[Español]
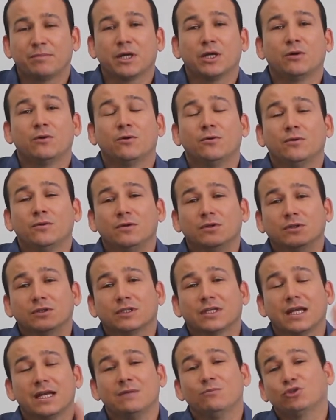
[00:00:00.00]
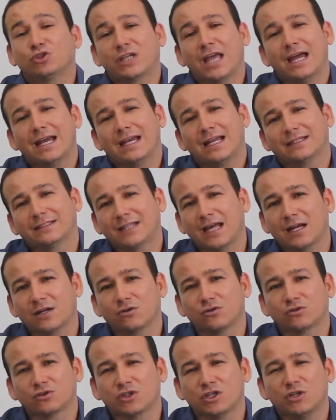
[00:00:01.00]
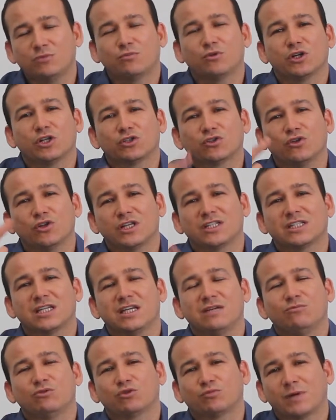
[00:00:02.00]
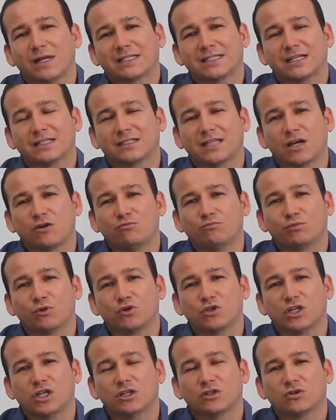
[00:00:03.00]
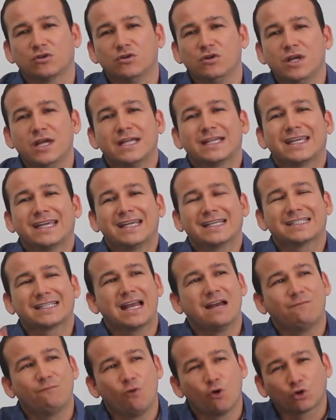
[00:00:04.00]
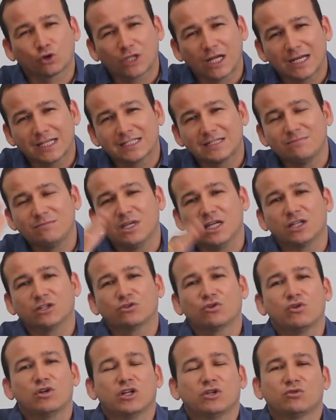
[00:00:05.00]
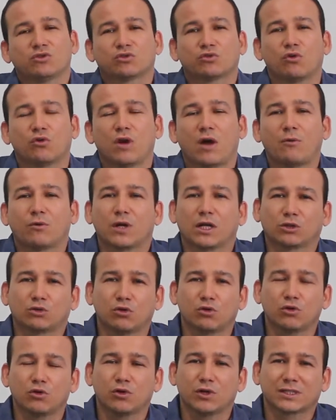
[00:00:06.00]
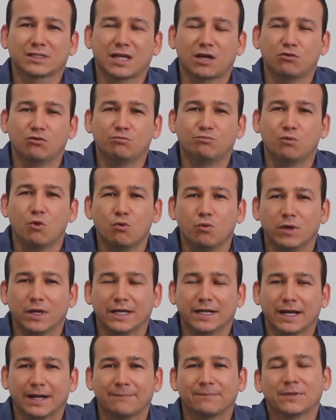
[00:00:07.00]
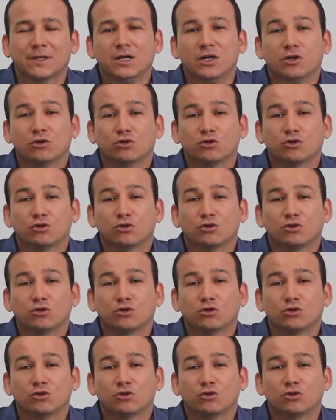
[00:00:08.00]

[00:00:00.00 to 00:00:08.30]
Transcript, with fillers: Pero tenemos que adelantarnos y por eso decidimos presentar un proyecto que es el fortalecimiento de nuestro laboratorio de salud pública.